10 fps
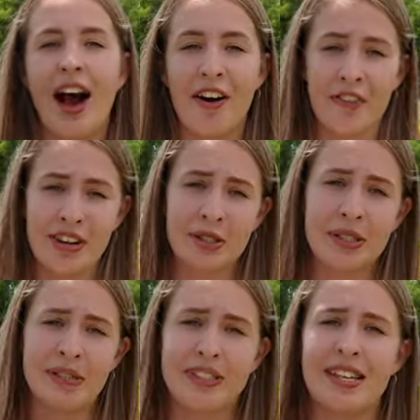а в фазу
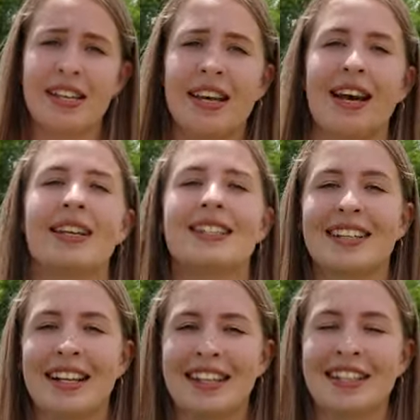цветения –
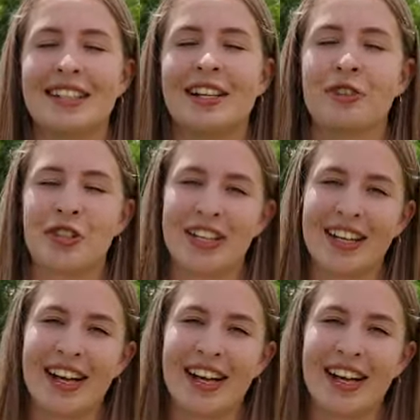сохранить заложенное